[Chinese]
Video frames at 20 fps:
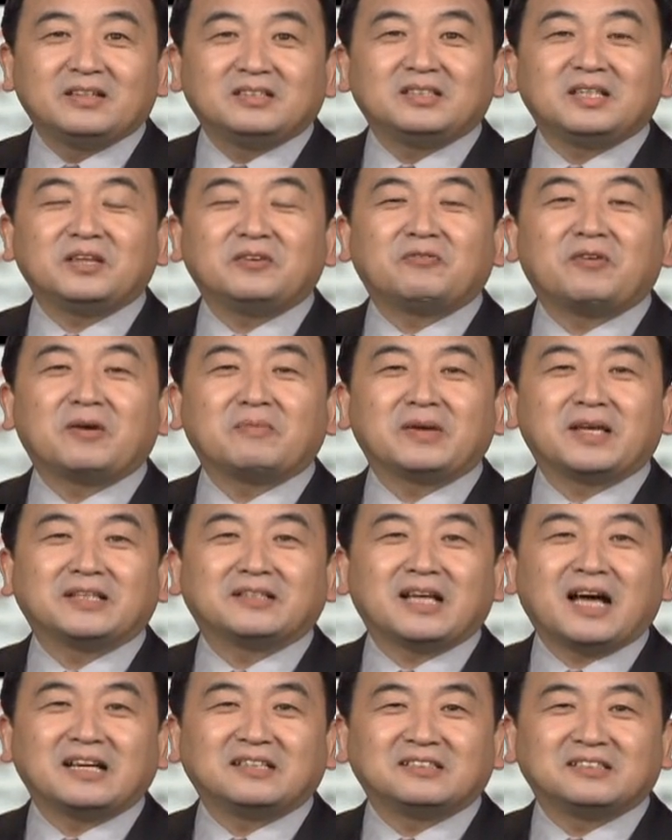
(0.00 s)
这一方面
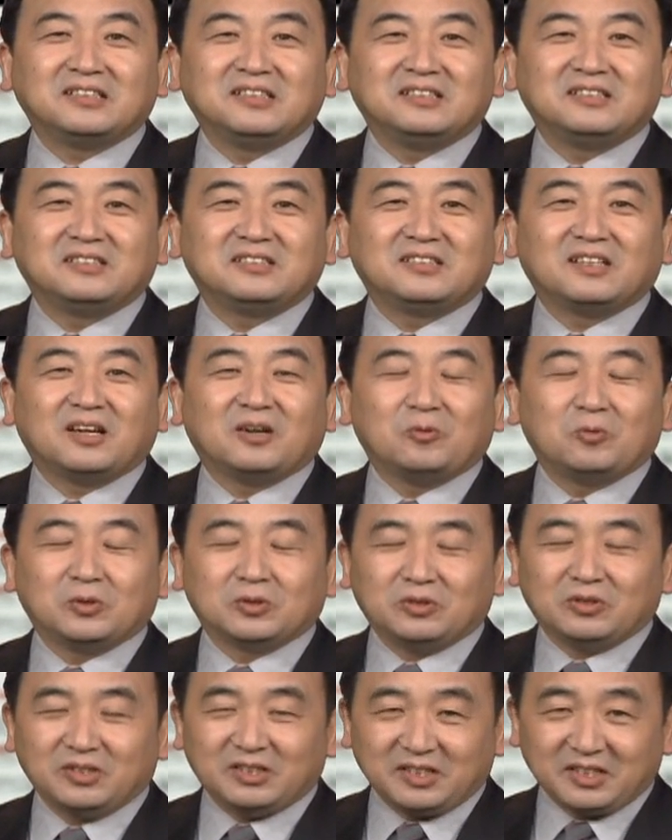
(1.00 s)
达成一致呢，
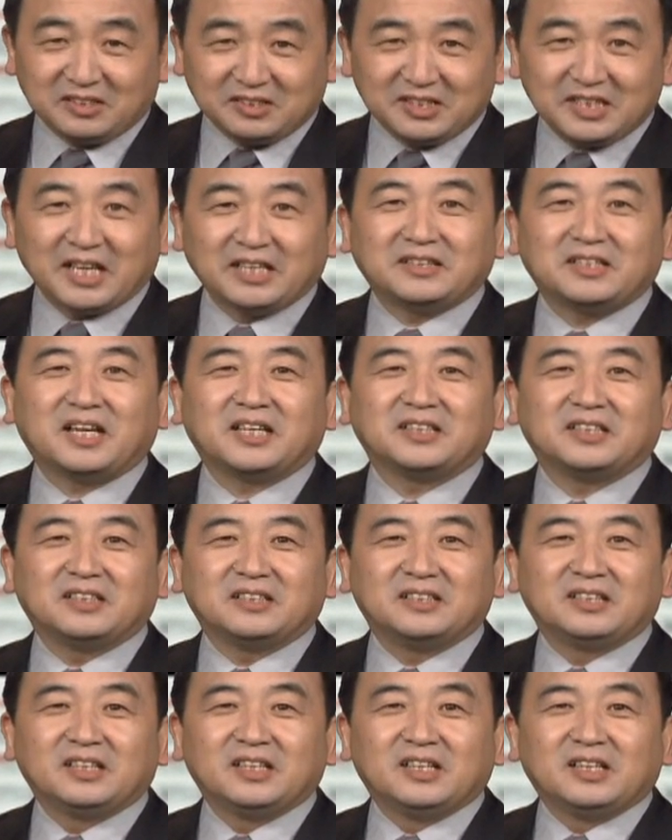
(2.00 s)
我觉得挺简单的，
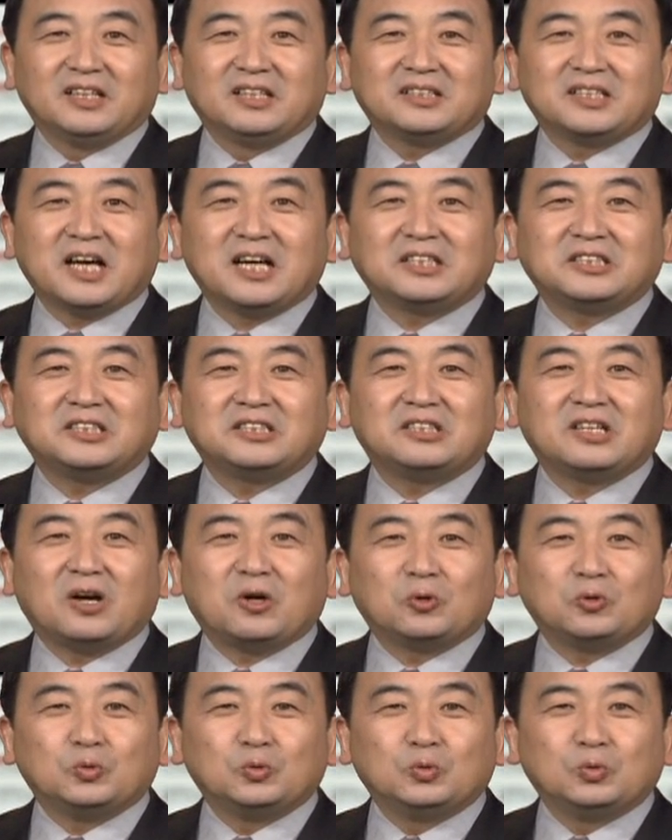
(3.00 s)
他知
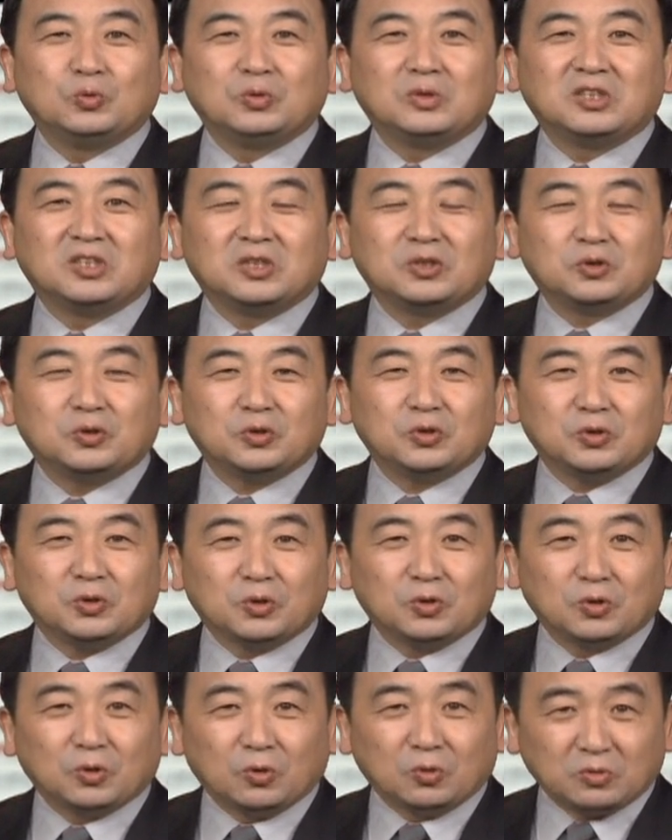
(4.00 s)
道如何去
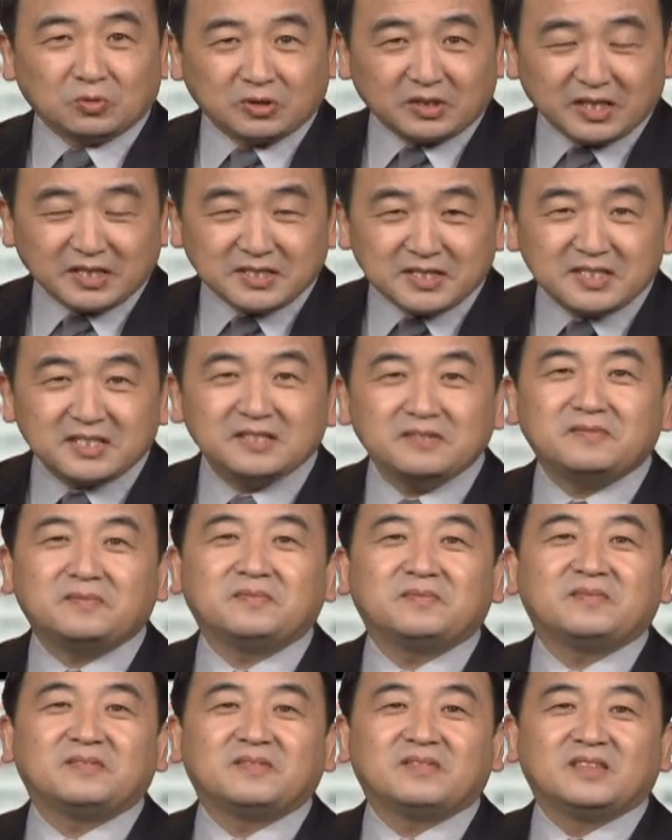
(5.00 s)
拢人心。
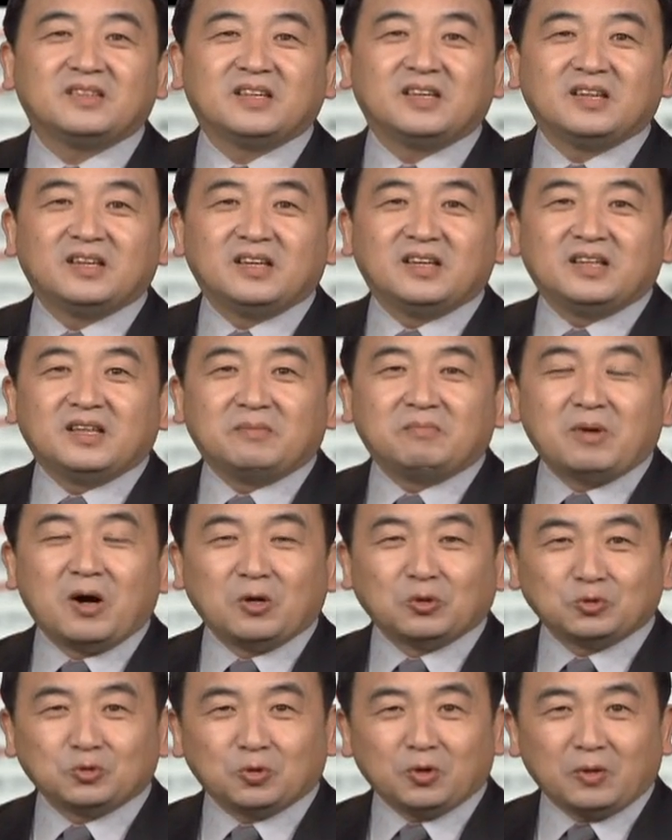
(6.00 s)

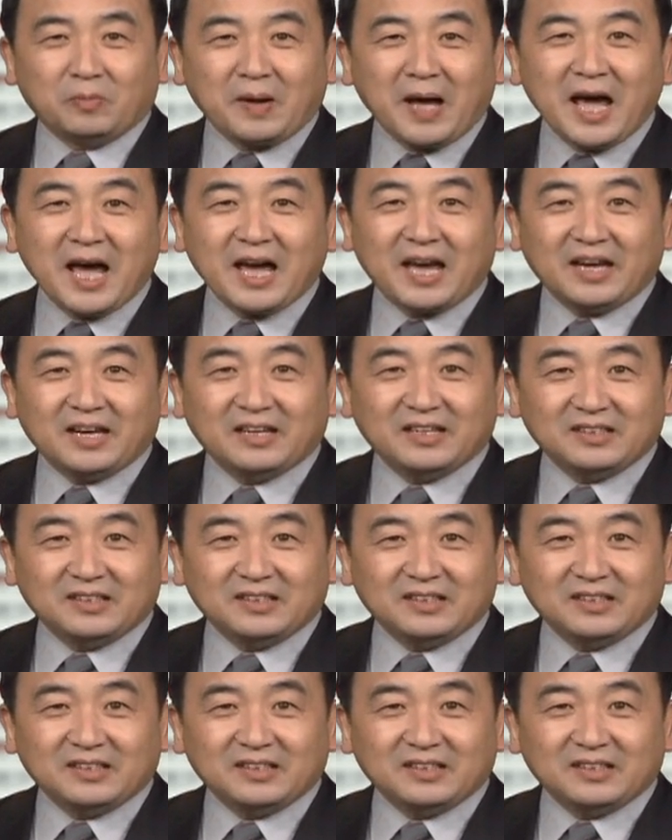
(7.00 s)
毛左派